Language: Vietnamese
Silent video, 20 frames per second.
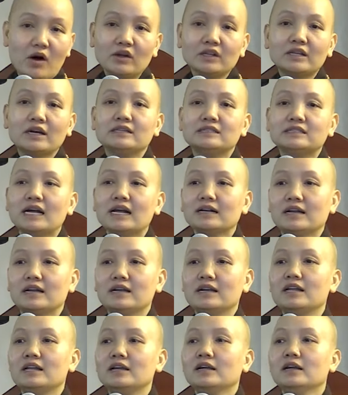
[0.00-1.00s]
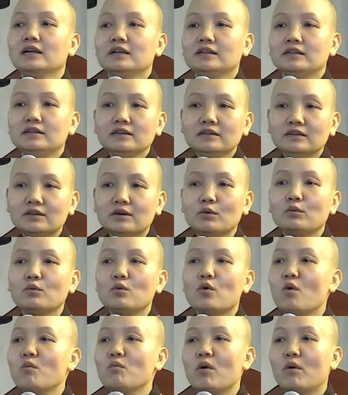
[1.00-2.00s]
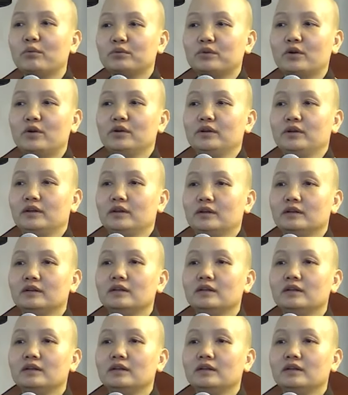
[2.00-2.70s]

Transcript: bỏ thân xác này đi như khúc gỗ mục thôi.